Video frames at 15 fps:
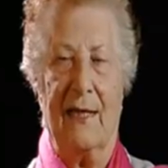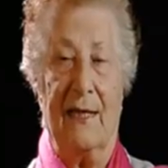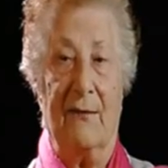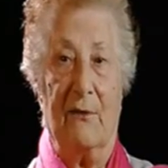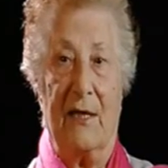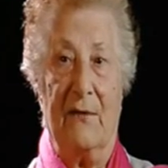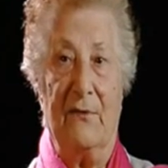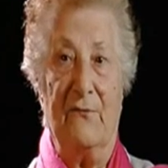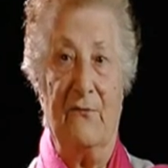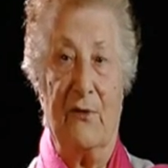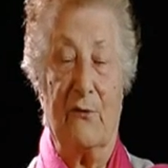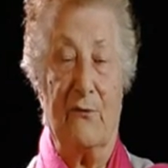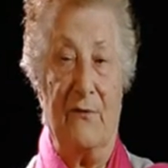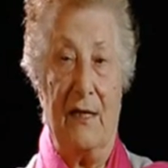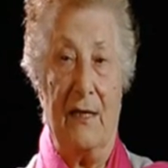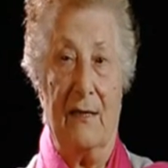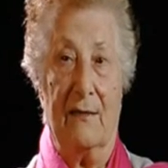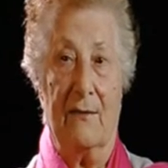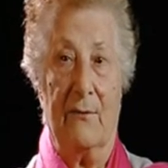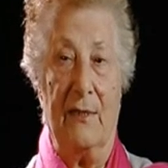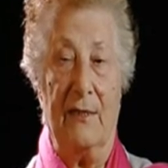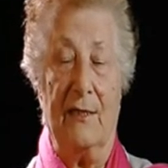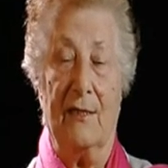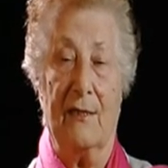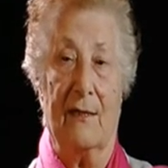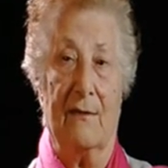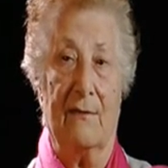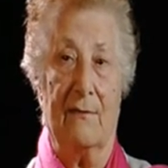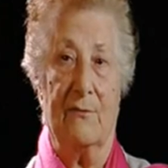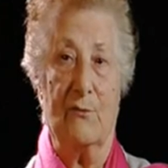che lavorava in ferrovia,
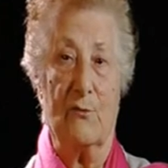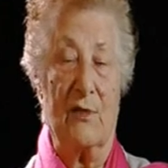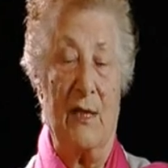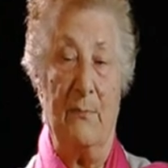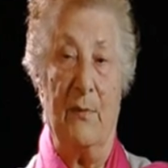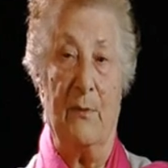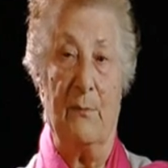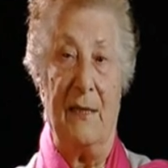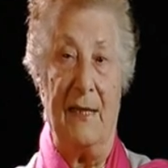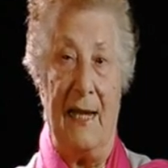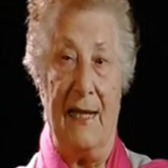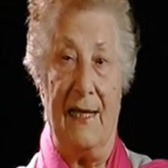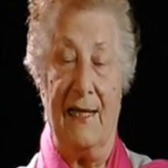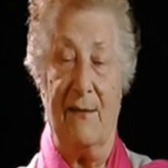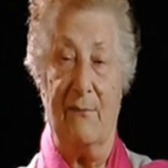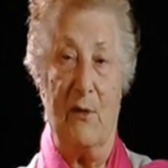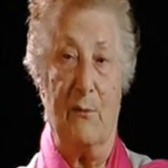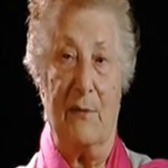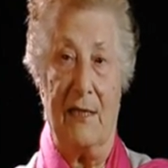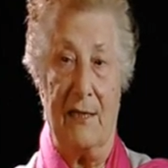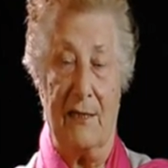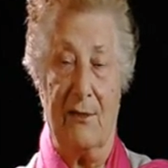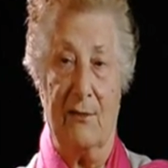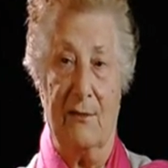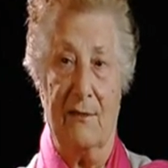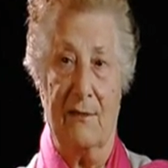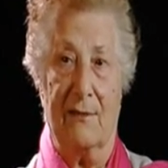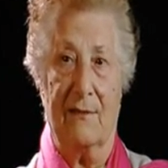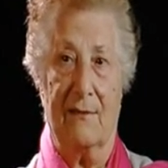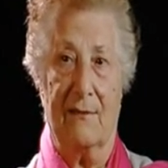quindi Giuseppe Pinelli, mio
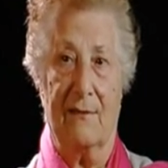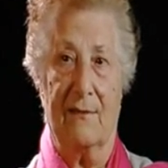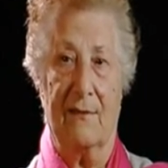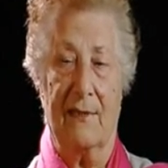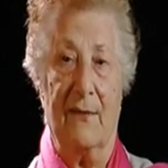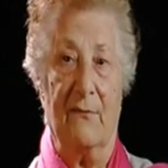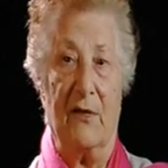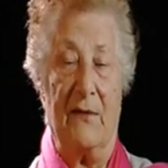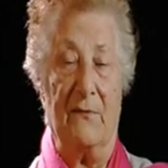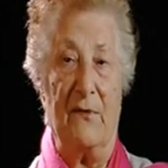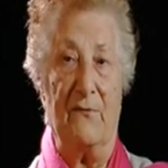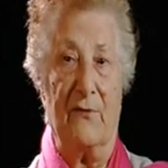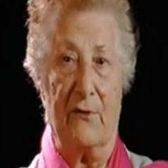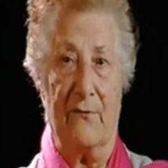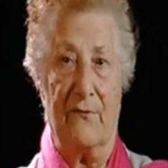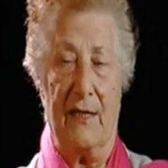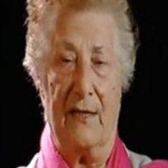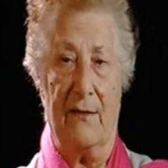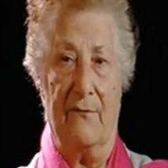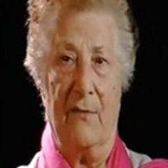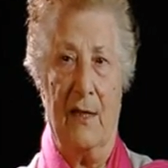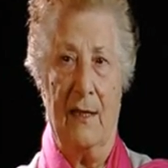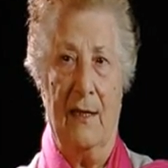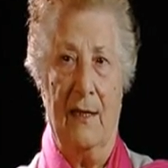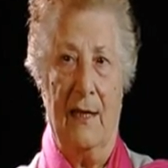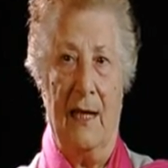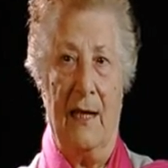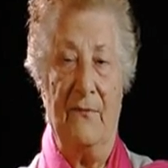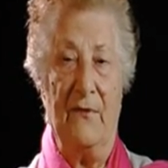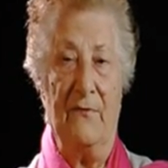marito, lavorava in ferrovia.
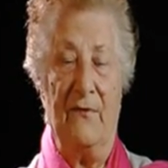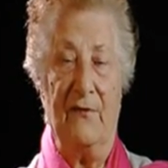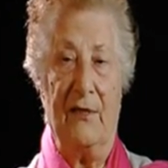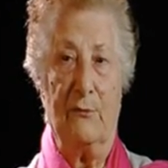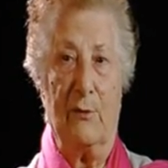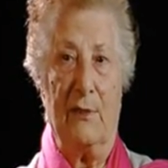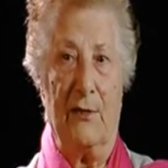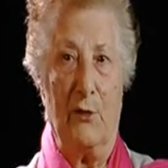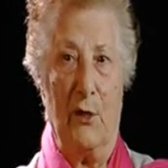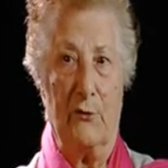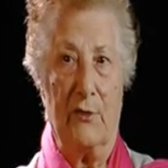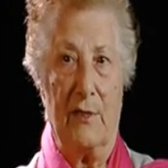Aveva fatto la